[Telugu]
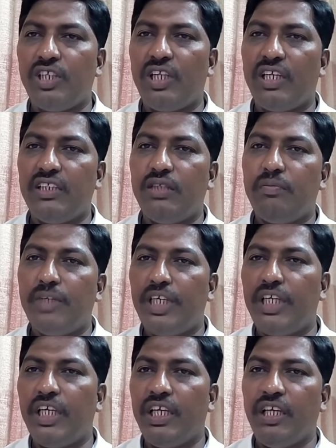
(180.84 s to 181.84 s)
జిల్లా అని చెప్పి
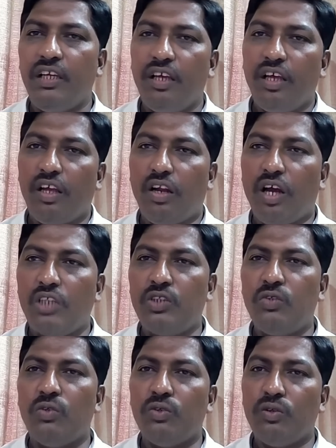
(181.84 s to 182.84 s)

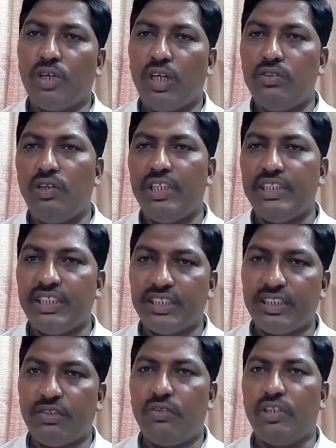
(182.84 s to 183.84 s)
రాజులు రాజులకి ఇచ్చారు
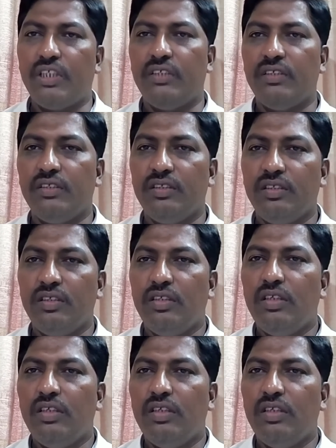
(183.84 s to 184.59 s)
సార్ ఒకటి ఓకే